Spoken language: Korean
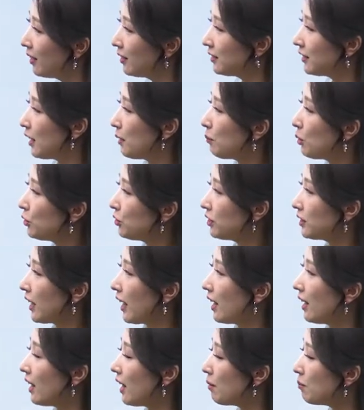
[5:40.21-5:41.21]
세
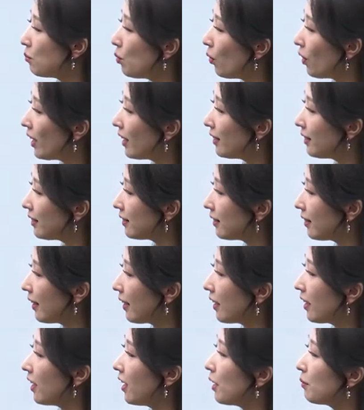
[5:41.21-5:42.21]
번째, la
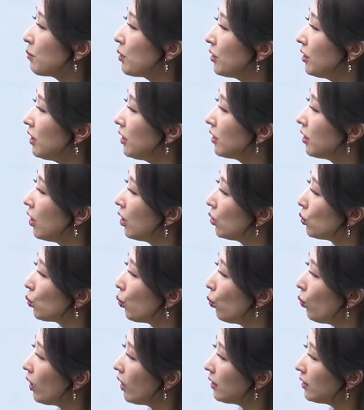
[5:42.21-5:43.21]
moralité 하면은
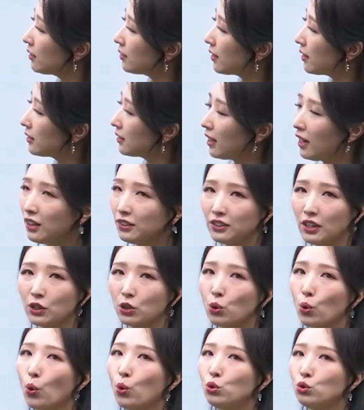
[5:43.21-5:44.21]
동화는 사실 항상
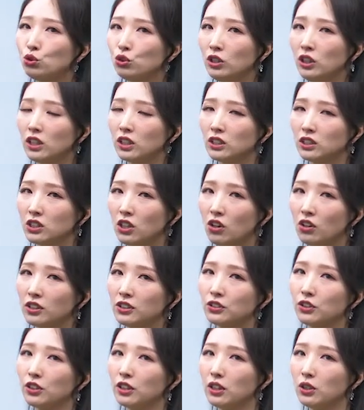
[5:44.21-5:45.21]
교훈이 있죠.
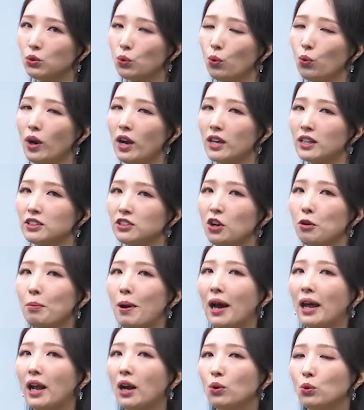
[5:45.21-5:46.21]
그래서 이 동화에서
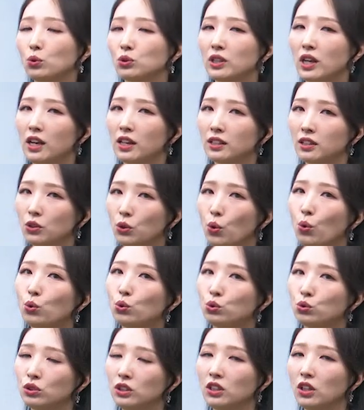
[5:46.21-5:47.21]
말하고자 하는
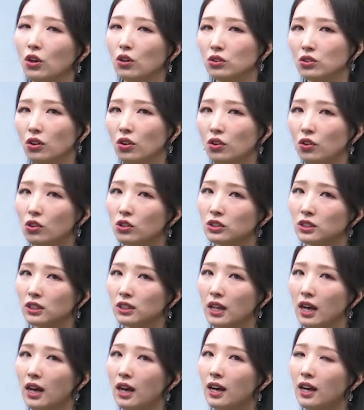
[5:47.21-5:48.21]
교훈은 어떤
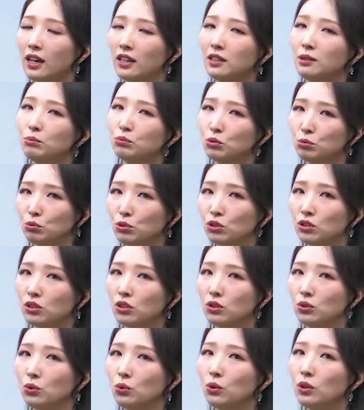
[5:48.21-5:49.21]
것이다 하는
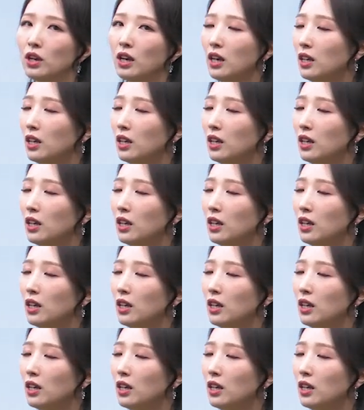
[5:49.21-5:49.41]
부분들도